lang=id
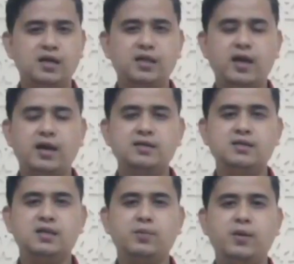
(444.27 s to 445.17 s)
yang
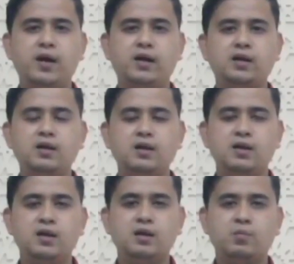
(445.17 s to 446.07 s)
ditayangkan setiap hari
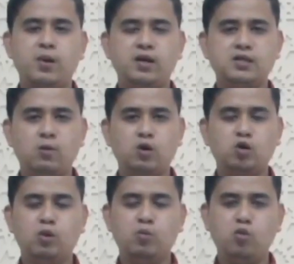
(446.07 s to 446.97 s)
pada
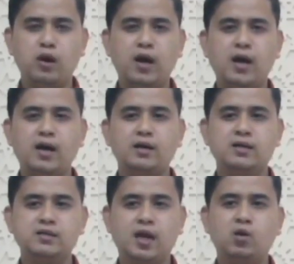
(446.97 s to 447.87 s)
saat waktu berbuka dan